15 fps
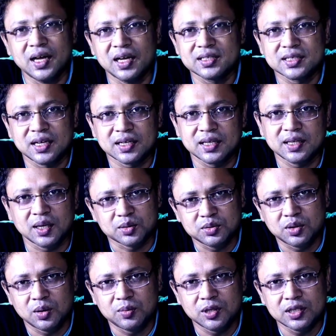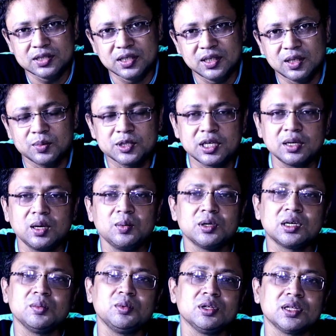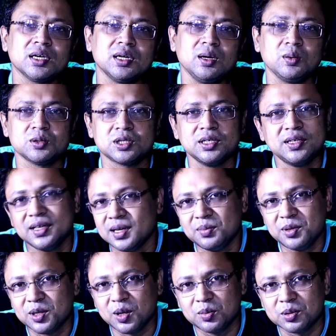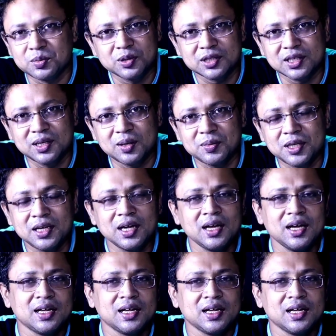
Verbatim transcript: থেকে আজকে একটা দারুণ খবর আছে তবে সেই খবরটা বলতে গেলে অবশ্যই রিয়েলমির খবর বলতেই হবে